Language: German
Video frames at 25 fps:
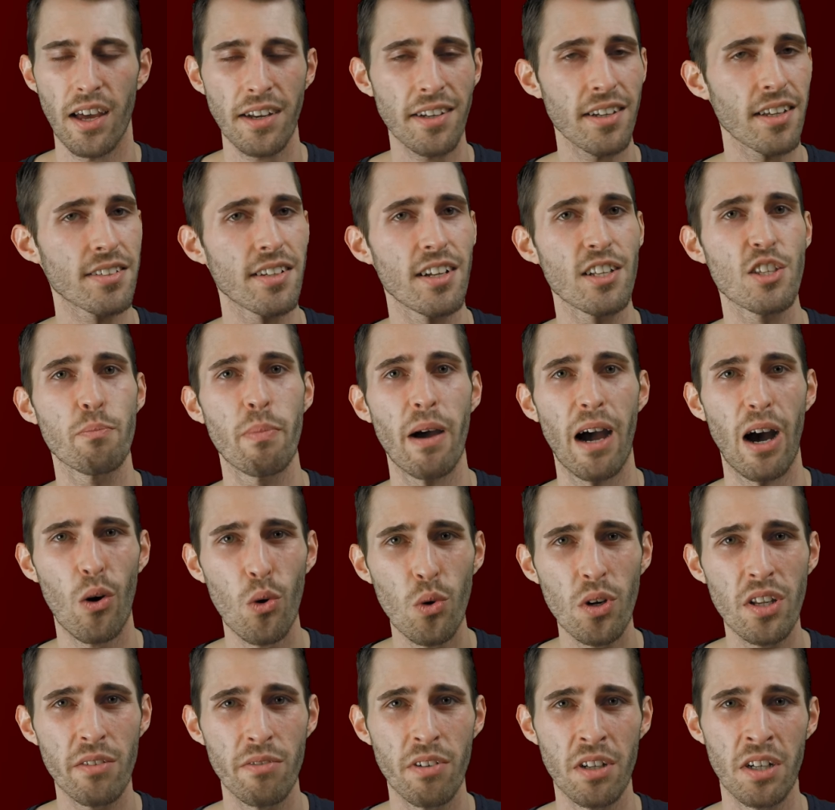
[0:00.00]
Anders als bei
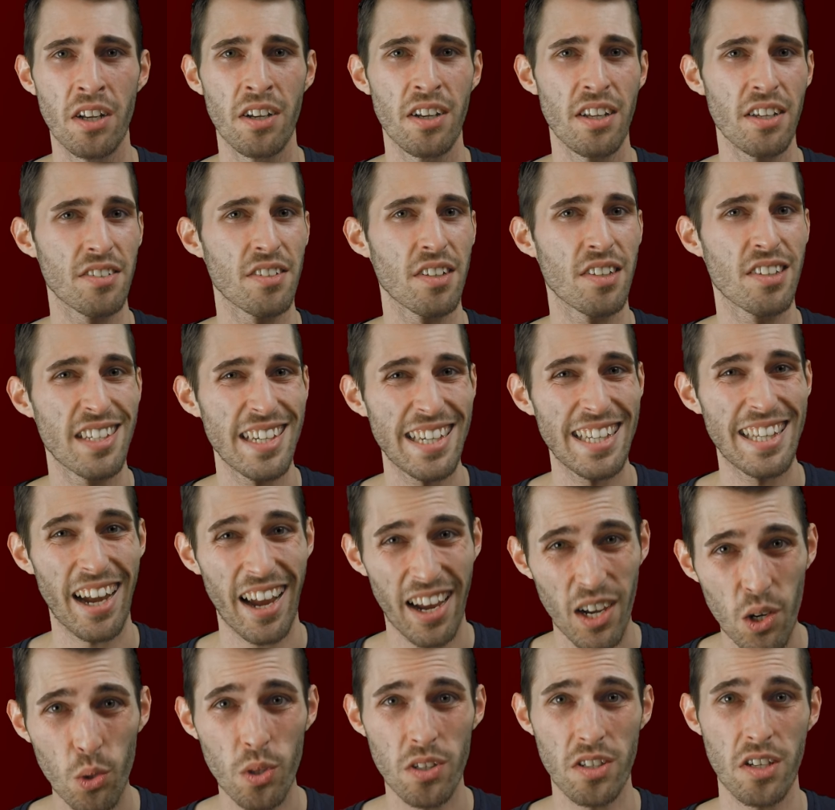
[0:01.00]
Audi wird der nächste
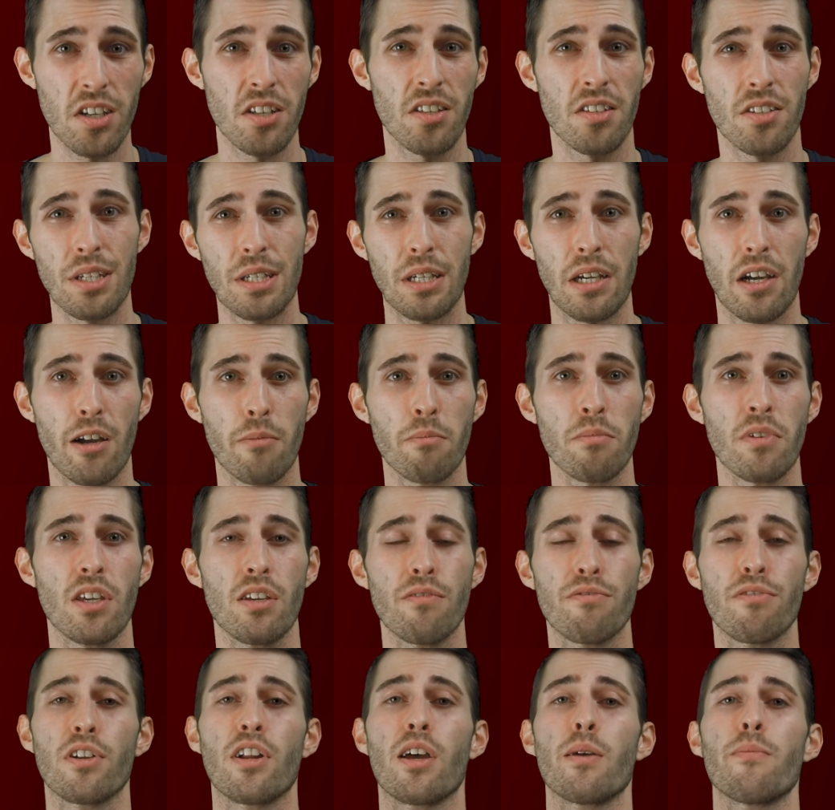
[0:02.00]
C63
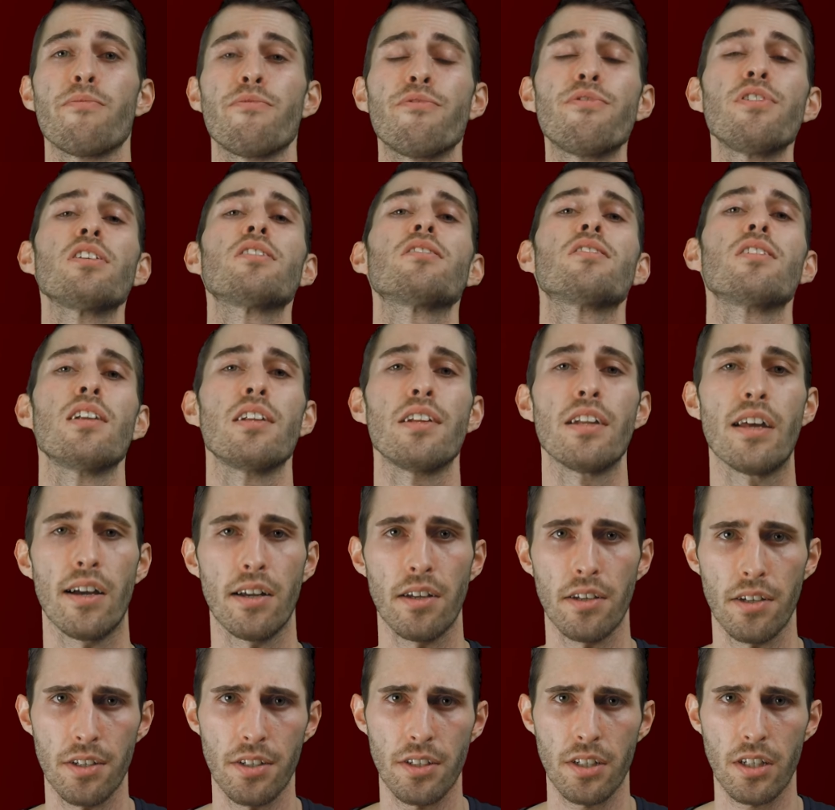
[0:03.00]
AMG von einem
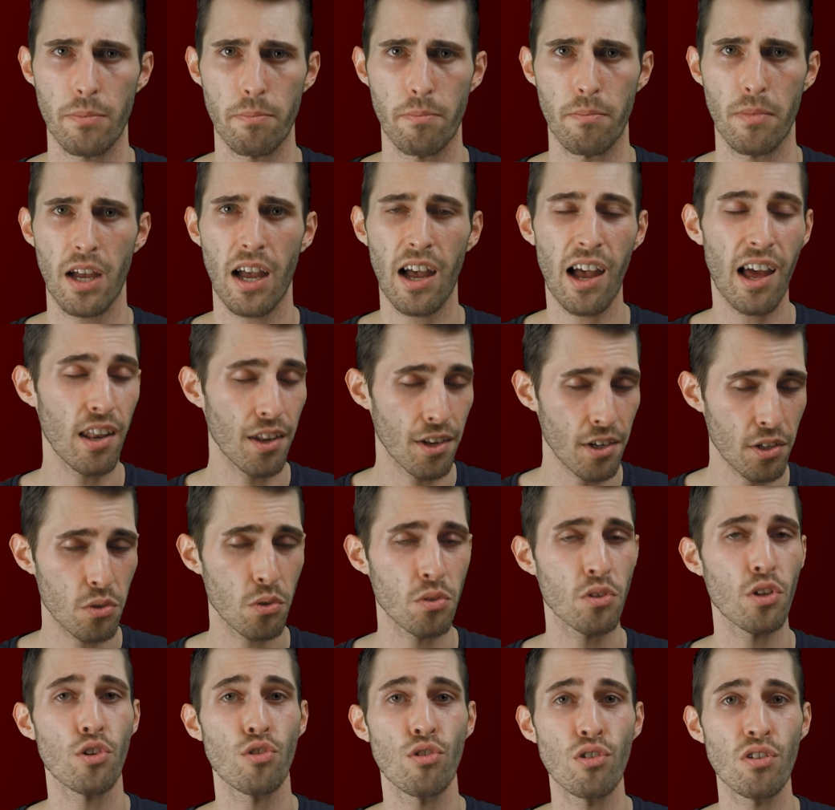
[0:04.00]
Vierzylinder angetrieben,
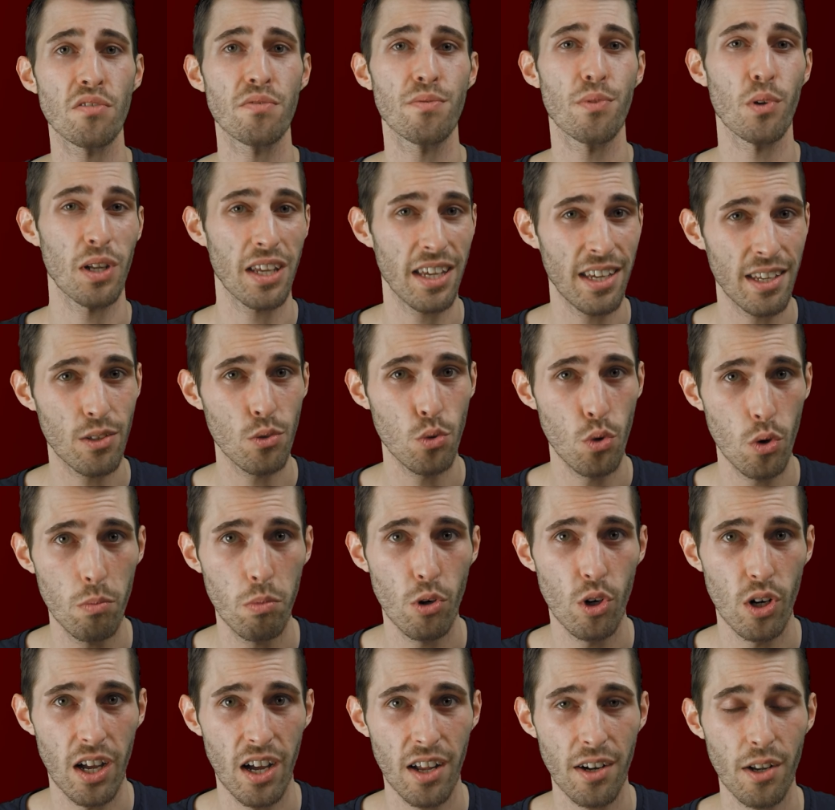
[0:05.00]
allerdings unterstützt von
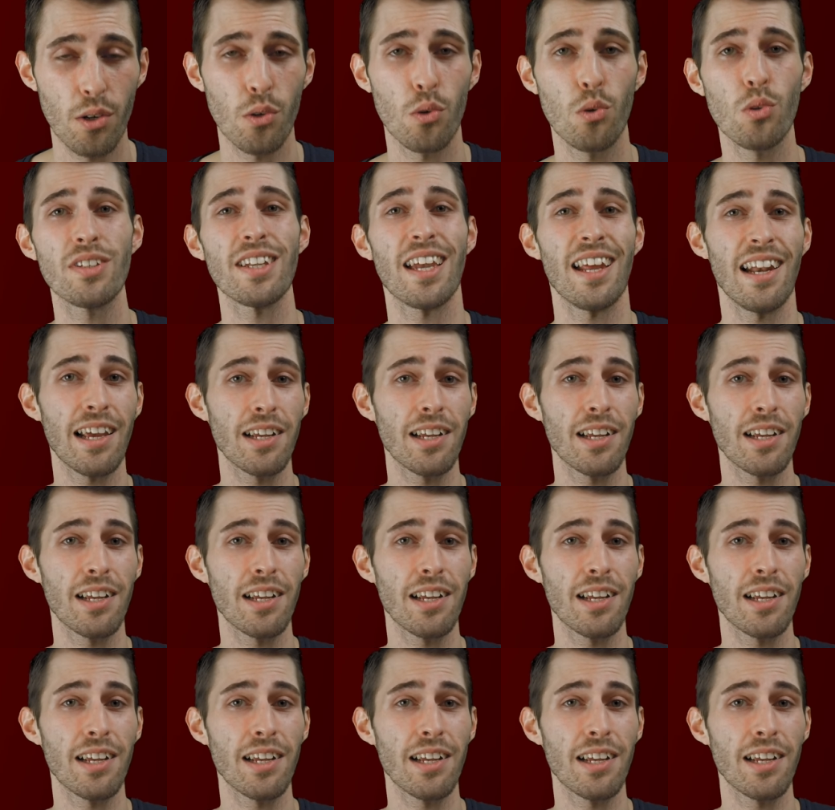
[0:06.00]
E-Turboladern und